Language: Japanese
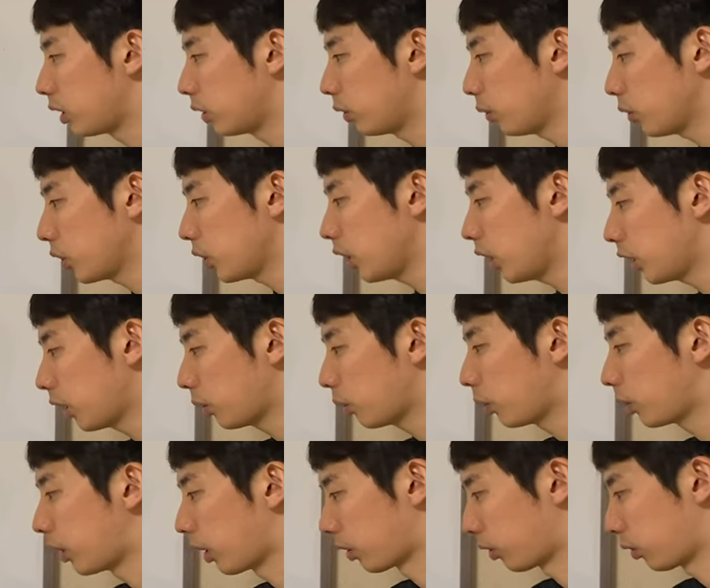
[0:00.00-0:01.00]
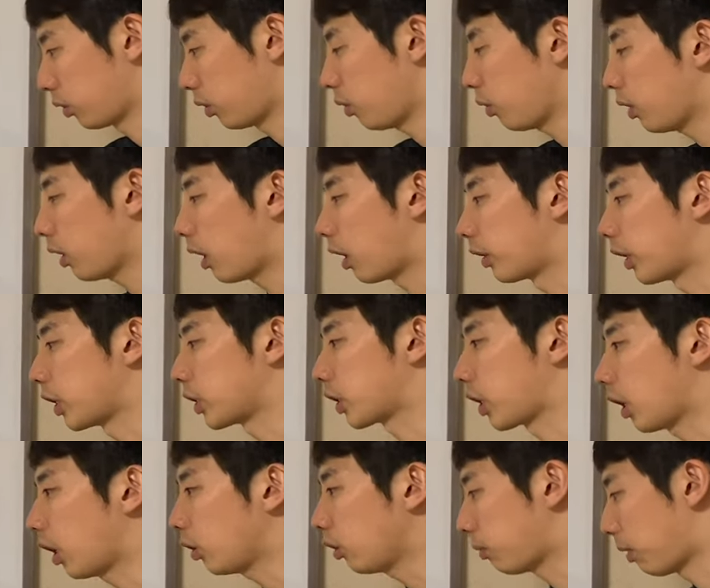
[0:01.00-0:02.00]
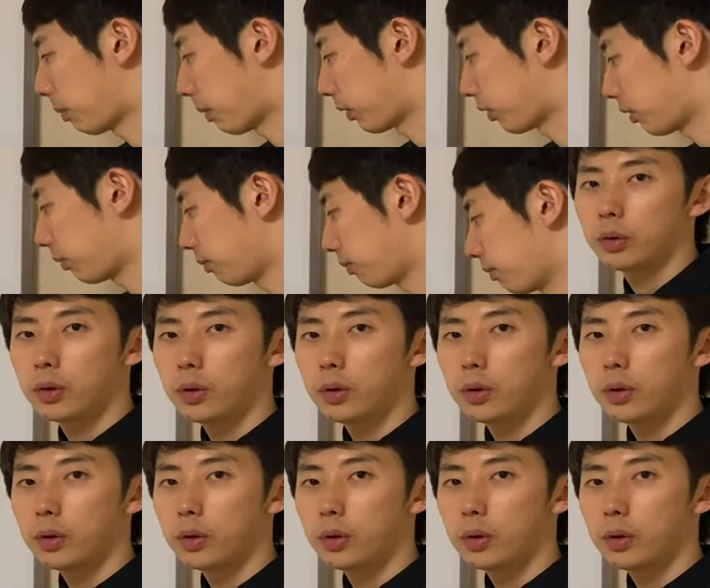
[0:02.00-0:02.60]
依存しないで解いていくっていうのが大事かなと思います。